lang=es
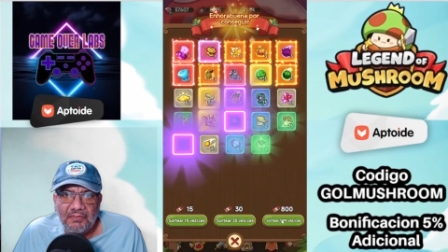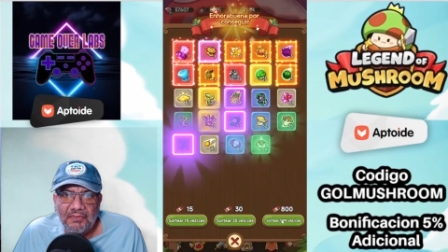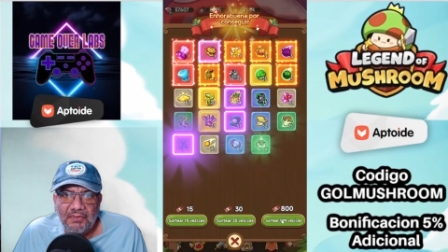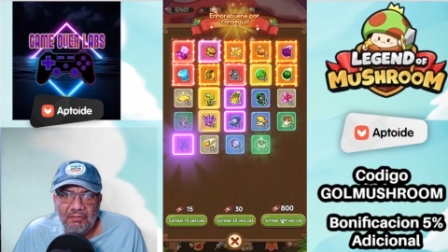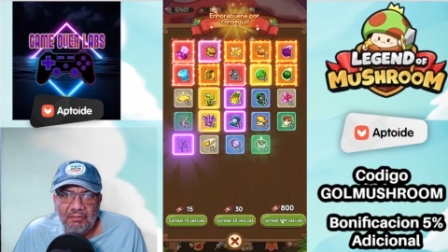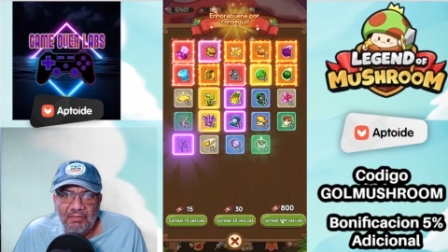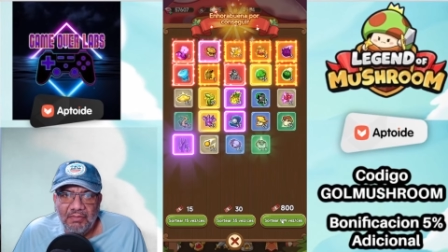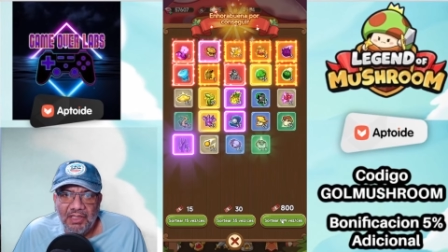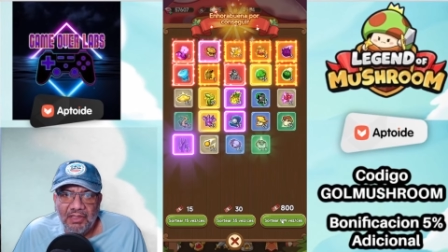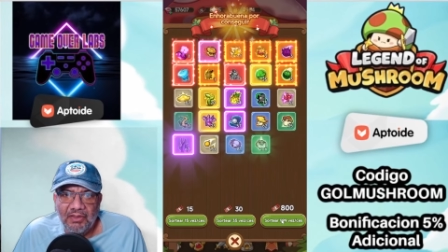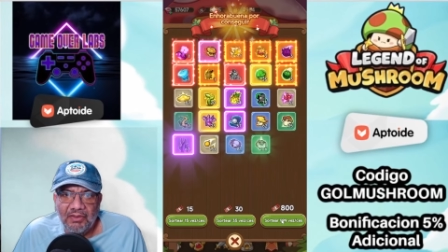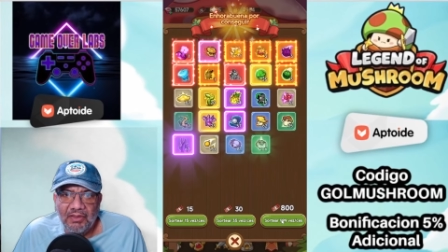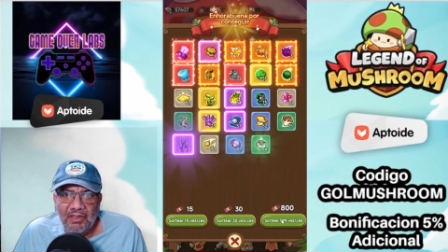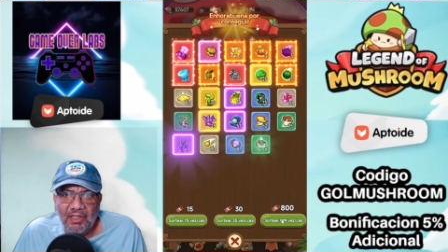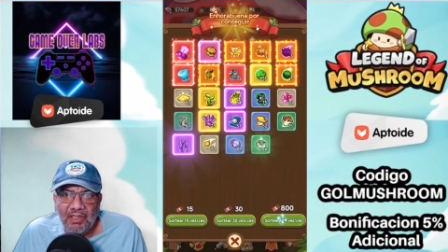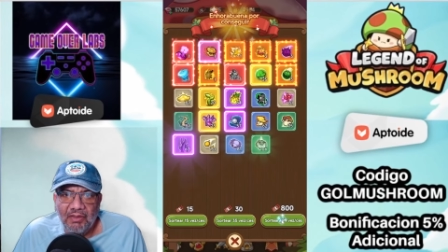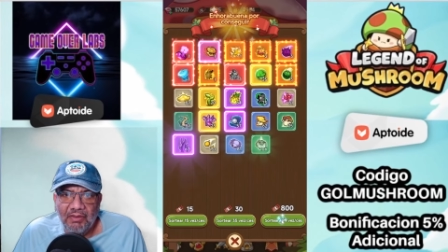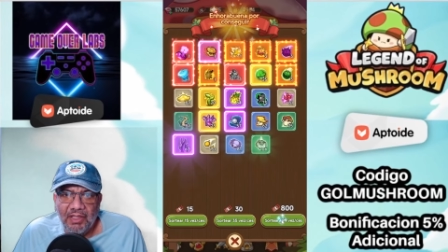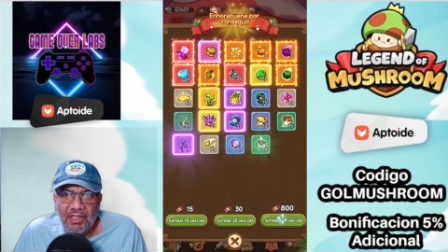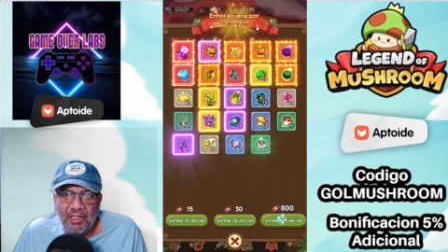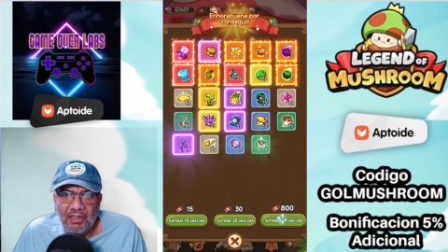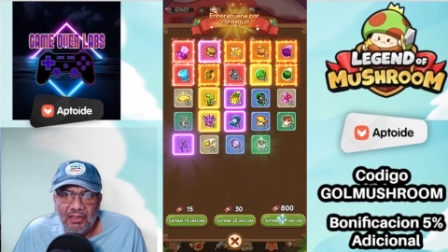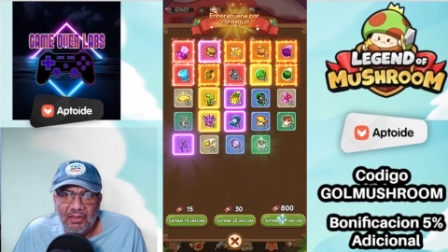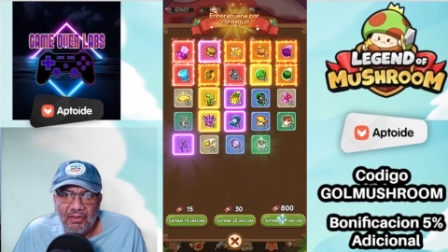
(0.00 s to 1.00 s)
Mira, otra
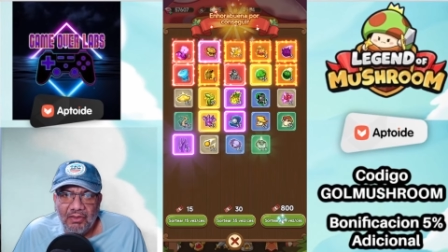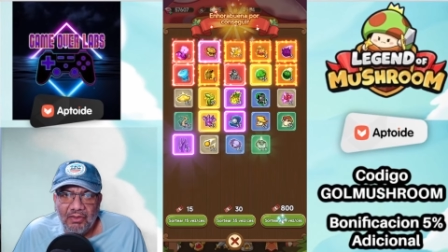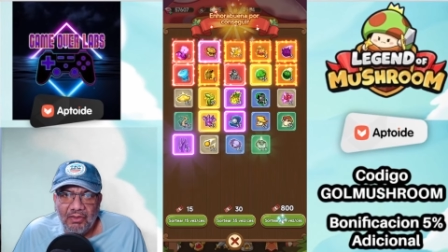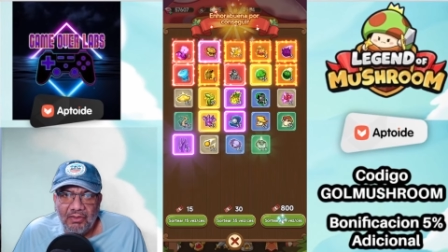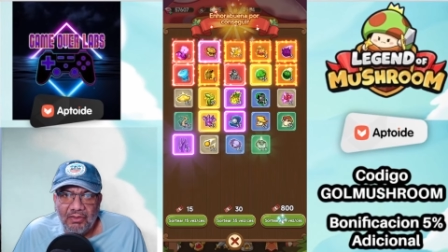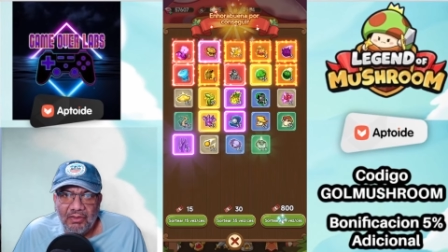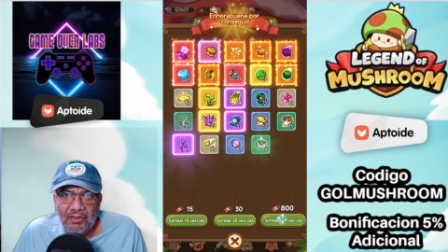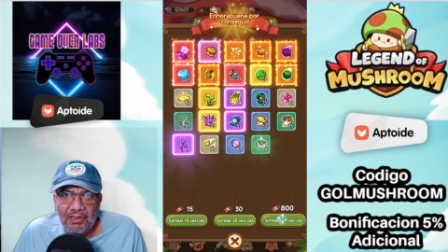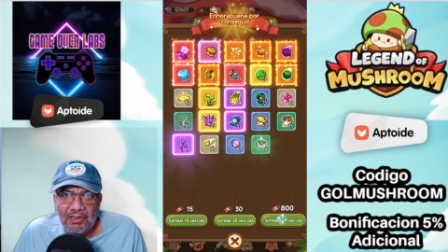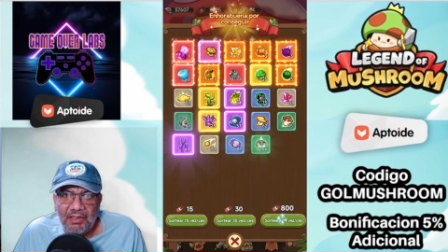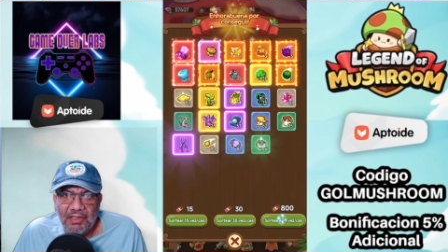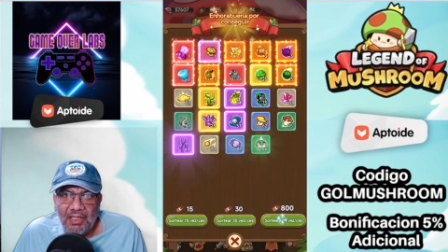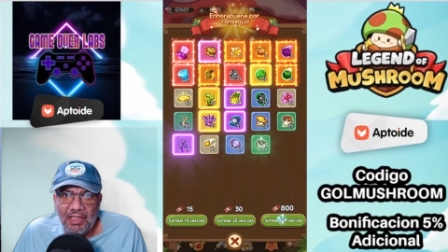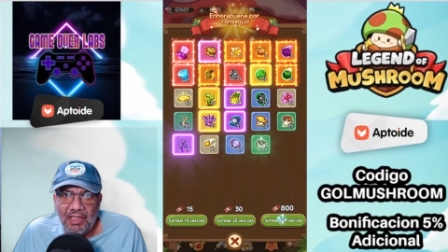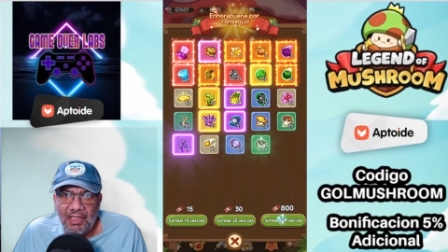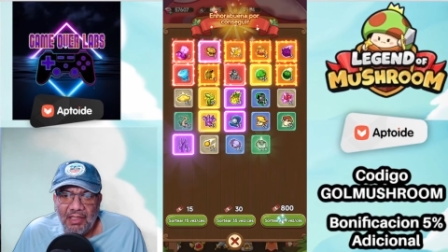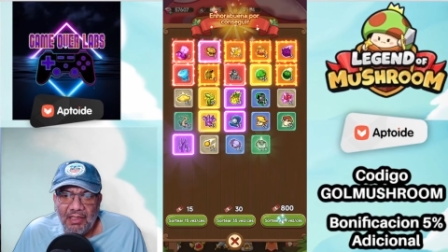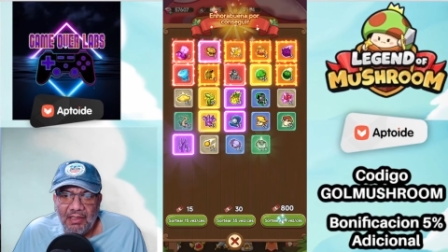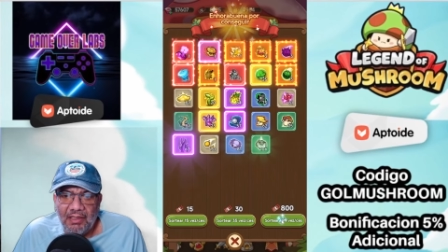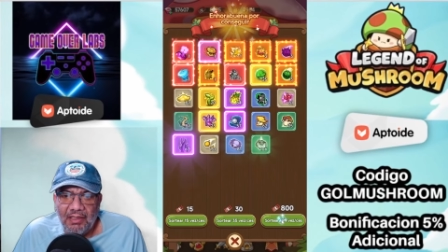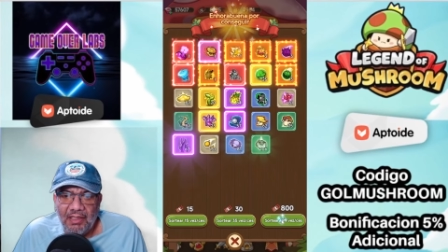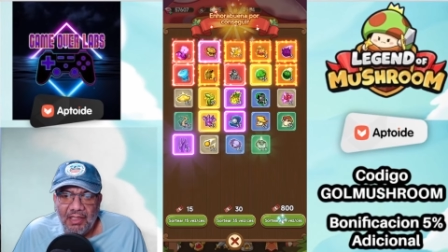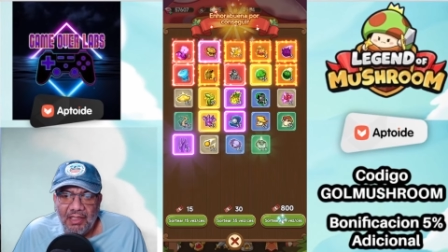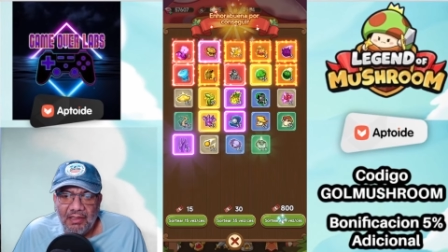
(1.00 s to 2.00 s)
vez el clon. Este es
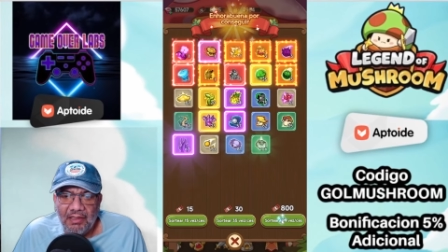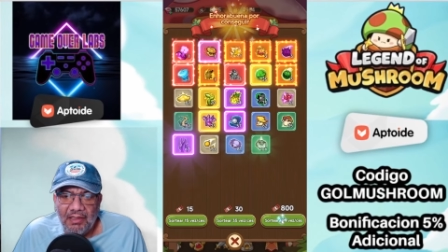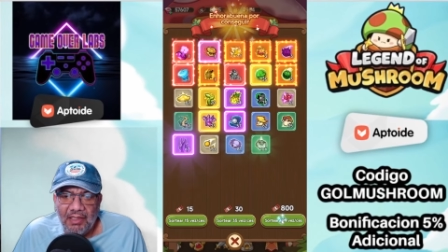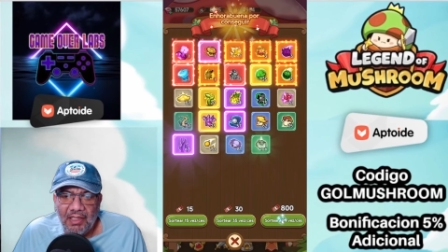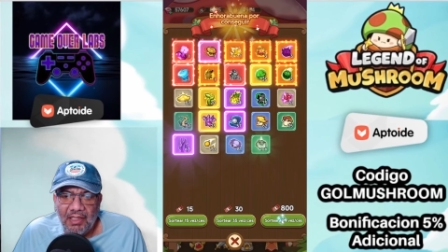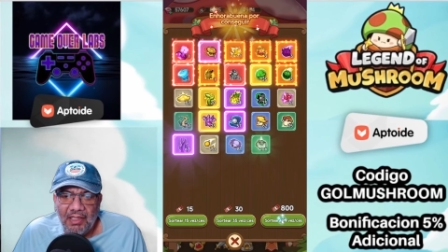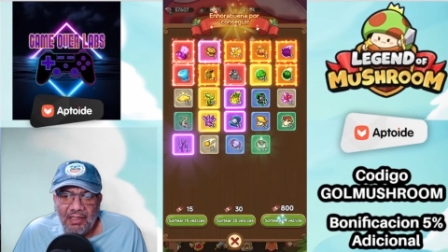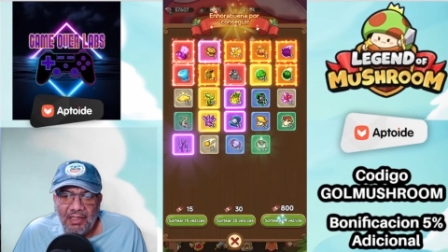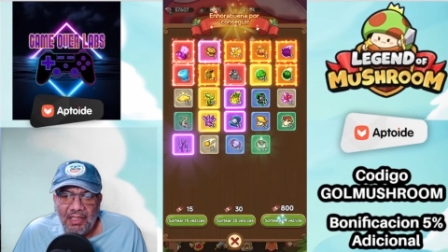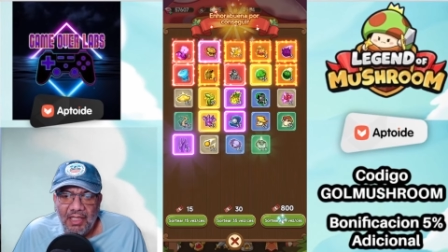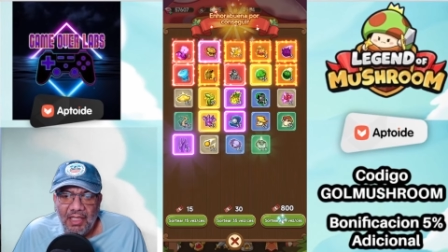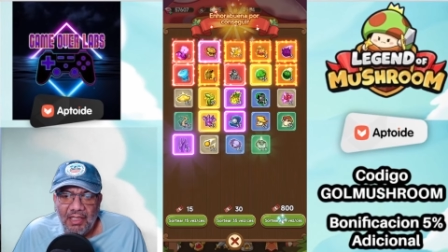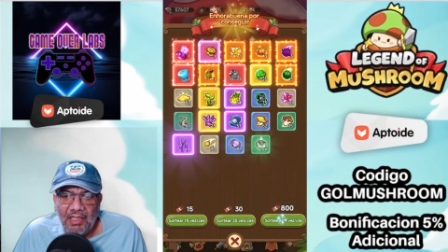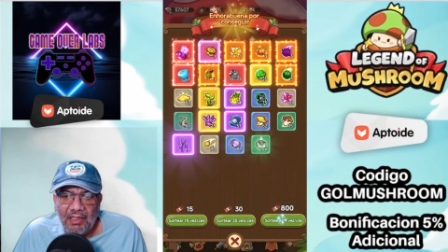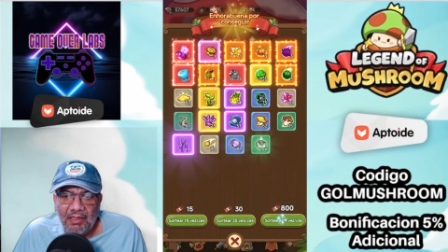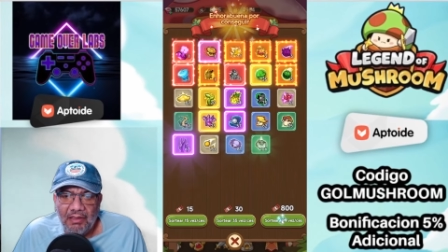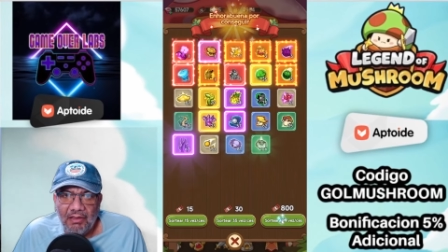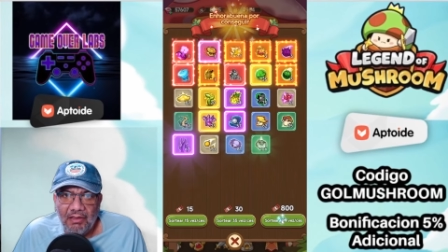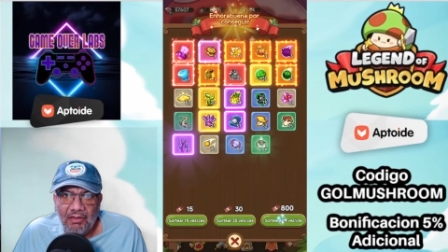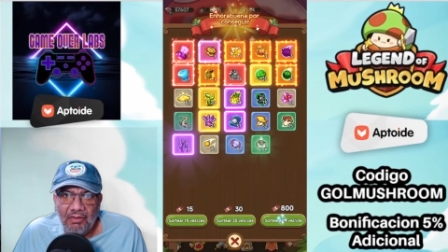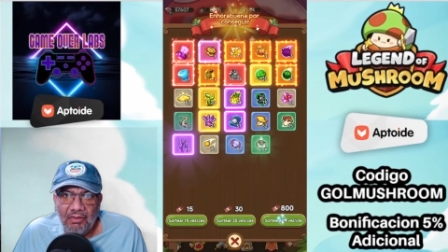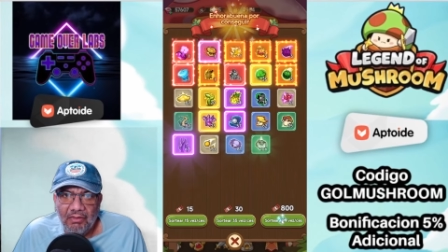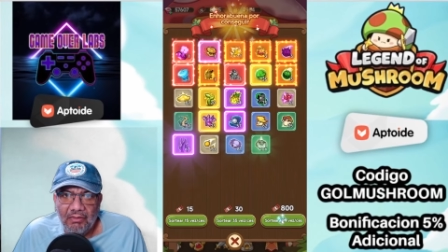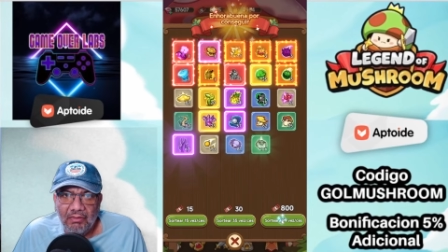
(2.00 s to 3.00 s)
el, este es el día del
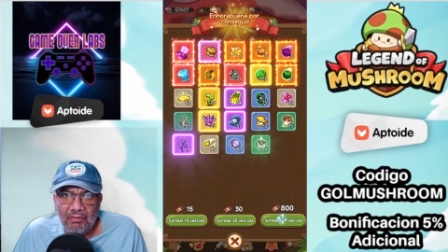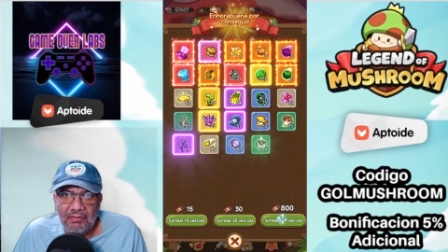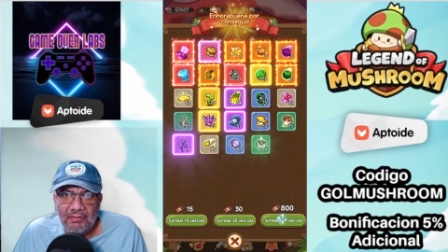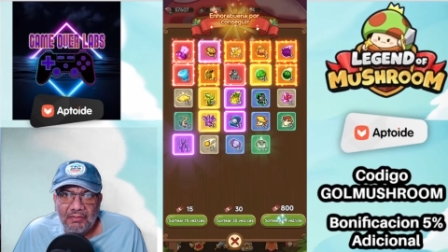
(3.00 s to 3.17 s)
clon.